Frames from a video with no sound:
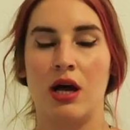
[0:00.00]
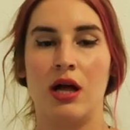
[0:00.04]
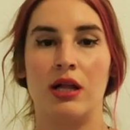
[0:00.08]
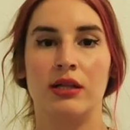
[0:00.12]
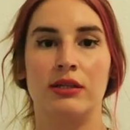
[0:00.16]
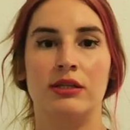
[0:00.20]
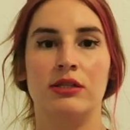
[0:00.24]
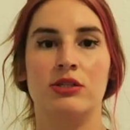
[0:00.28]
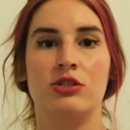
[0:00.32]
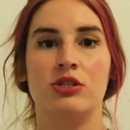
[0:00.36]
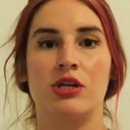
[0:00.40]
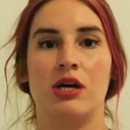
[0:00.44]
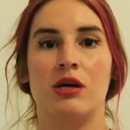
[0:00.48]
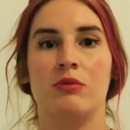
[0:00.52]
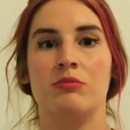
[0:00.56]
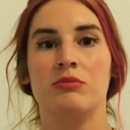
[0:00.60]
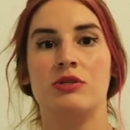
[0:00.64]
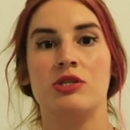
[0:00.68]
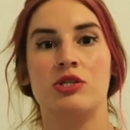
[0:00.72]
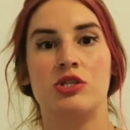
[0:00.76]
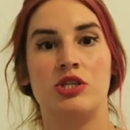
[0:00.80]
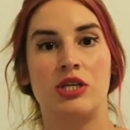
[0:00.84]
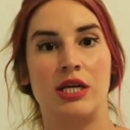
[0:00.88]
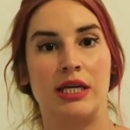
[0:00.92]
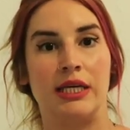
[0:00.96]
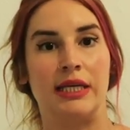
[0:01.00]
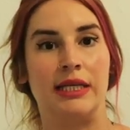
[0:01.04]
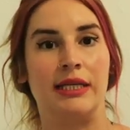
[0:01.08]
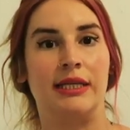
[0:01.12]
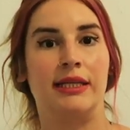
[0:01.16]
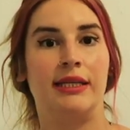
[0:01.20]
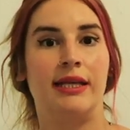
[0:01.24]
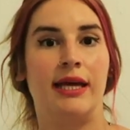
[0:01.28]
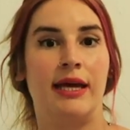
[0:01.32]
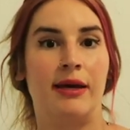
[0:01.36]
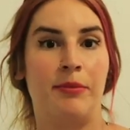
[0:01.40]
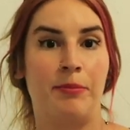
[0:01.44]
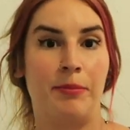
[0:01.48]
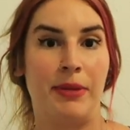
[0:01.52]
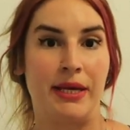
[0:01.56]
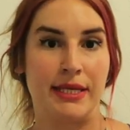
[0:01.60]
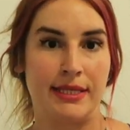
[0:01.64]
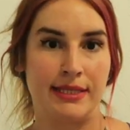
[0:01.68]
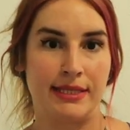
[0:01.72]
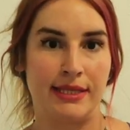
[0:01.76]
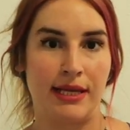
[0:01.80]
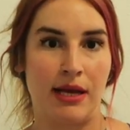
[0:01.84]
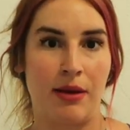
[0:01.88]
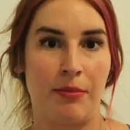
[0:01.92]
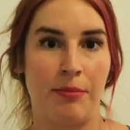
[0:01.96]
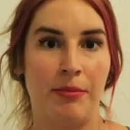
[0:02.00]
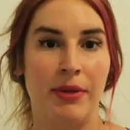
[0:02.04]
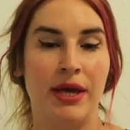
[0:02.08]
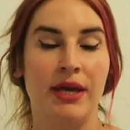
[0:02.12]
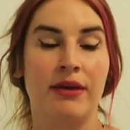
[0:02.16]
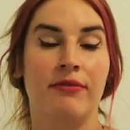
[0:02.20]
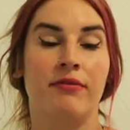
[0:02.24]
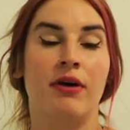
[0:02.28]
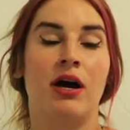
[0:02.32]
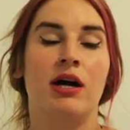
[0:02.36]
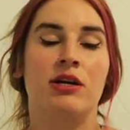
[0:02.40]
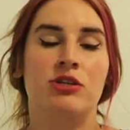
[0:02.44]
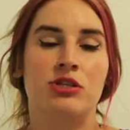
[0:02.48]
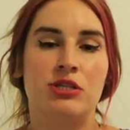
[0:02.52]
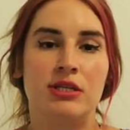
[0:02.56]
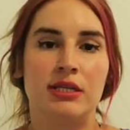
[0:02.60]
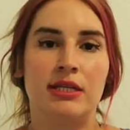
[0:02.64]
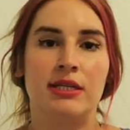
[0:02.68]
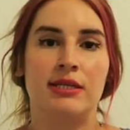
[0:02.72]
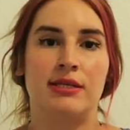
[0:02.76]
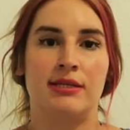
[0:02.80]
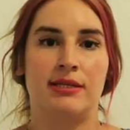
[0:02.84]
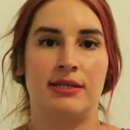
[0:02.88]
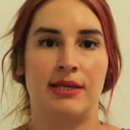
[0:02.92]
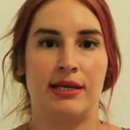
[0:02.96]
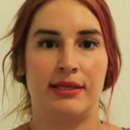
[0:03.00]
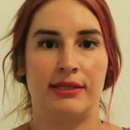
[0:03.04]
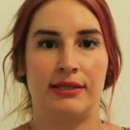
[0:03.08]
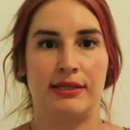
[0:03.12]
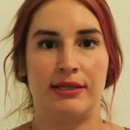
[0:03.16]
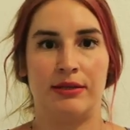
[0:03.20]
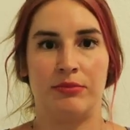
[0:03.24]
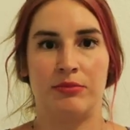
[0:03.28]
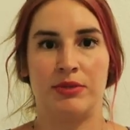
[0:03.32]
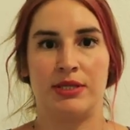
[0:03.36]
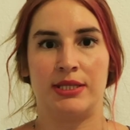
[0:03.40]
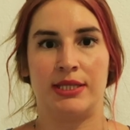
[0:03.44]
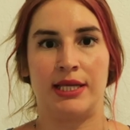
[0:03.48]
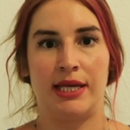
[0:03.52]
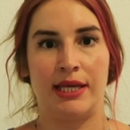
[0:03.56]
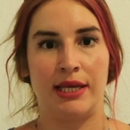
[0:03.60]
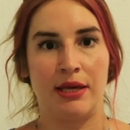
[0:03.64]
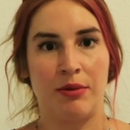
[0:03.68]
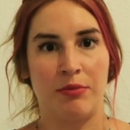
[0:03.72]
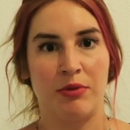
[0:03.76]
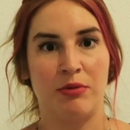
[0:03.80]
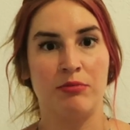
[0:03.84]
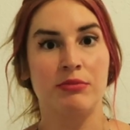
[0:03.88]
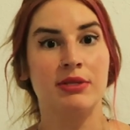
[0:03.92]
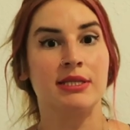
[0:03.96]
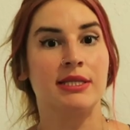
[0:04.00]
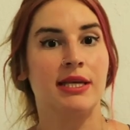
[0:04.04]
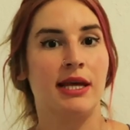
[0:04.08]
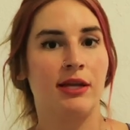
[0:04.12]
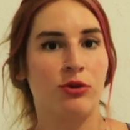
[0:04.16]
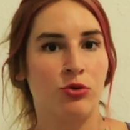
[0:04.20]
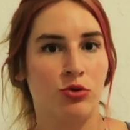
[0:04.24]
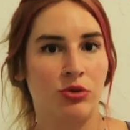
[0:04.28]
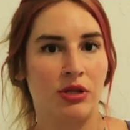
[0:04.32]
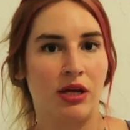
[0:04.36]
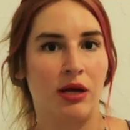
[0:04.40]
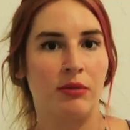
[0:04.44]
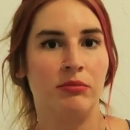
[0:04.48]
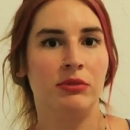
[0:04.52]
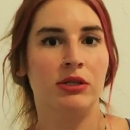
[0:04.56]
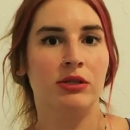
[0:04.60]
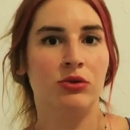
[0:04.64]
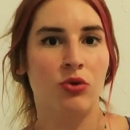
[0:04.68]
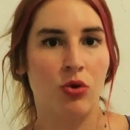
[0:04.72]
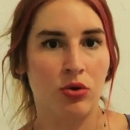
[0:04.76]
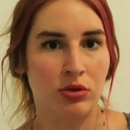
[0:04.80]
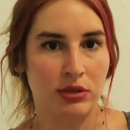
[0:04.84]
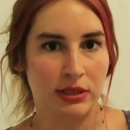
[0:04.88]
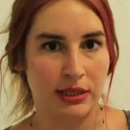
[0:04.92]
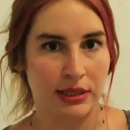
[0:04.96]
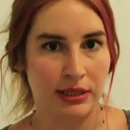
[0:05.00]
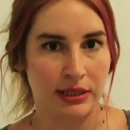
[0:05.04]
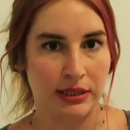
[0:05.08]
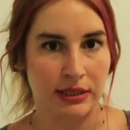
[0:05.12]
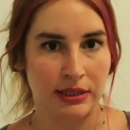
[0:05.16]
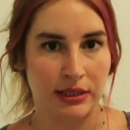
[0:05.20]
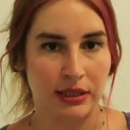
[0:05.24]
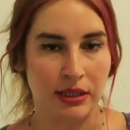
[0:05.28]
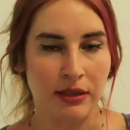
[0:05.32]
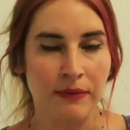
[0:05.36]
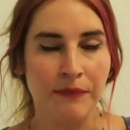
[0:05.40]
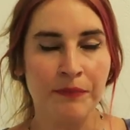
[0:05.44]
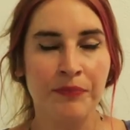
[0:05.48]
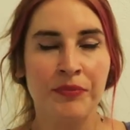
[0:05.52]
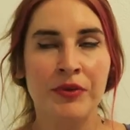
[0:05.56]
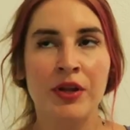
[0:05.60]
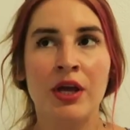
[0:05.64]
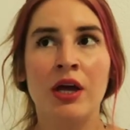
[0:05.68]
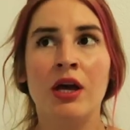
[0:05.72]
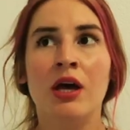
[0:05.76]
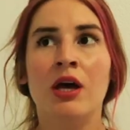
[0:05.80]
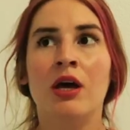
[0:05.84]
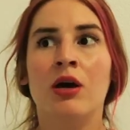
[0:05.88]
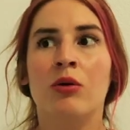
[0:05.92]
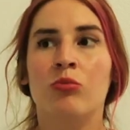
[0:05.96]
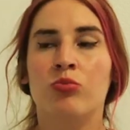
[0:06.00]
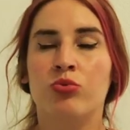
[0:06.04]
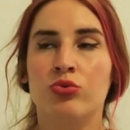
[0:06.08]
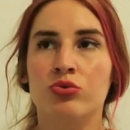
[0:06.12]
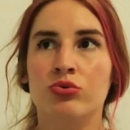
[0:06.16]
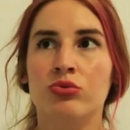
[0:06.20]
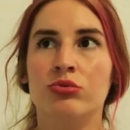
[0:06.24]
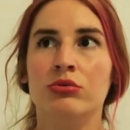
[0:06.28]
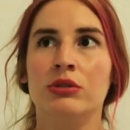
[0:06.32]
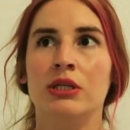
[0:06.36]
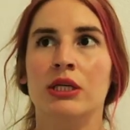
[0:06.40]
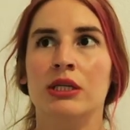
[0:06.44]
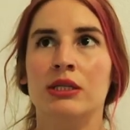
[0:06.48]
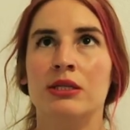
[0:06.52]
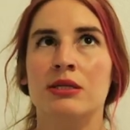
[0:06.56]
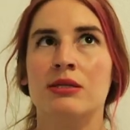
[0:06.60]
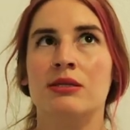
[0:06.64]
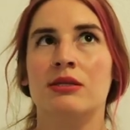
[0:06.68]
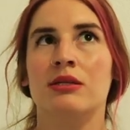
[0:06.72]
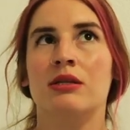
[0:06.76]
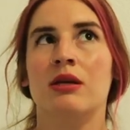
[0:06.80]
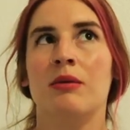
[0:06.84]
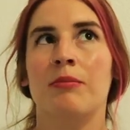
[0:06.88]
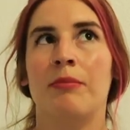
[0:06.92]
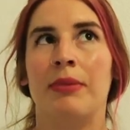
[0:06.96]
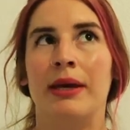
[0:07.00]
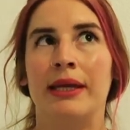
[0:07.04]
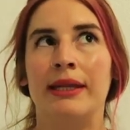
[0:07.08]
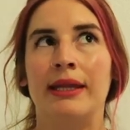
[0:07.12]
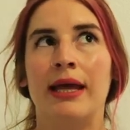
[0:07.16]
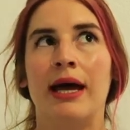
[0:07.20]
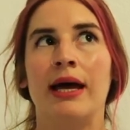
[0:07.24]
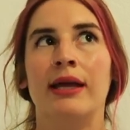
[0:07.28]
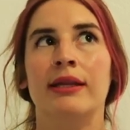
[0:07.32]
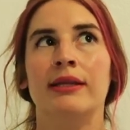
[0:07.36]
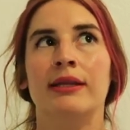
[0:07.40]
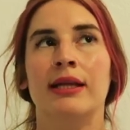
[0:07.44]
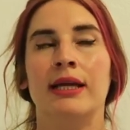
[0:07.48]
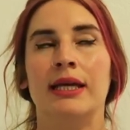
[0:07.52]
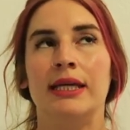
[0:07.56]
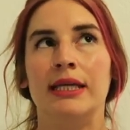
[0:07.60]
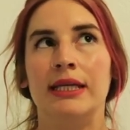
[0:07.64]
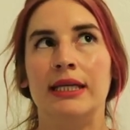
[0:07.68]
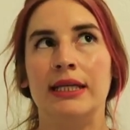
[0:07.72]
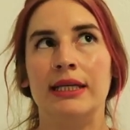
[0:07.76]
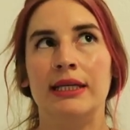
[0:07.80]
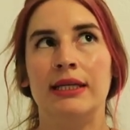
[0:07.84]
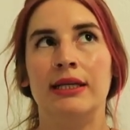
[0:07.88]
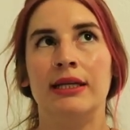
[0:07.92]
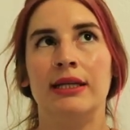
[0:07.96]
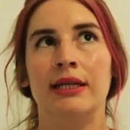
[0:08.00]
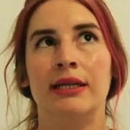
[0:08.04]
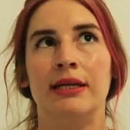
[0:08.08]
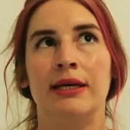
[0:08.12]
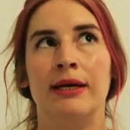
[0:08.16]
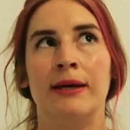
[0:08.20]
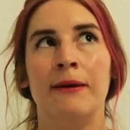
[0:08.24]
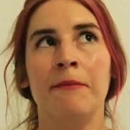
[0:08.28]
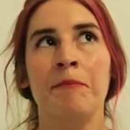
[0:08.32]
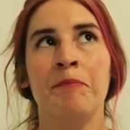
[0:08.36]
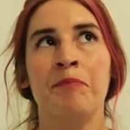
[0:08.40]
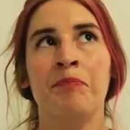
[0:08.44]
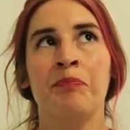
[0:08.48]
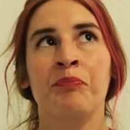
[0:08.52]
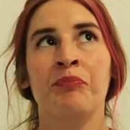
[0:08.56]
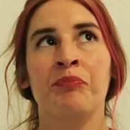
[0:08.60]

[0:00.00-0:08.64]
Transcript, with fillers: kalkacağımız şekilde beslenmek ve açlık hissettiğimizde yememiz en önemli noktaları. Bunun yanı sıra bedenle ilgili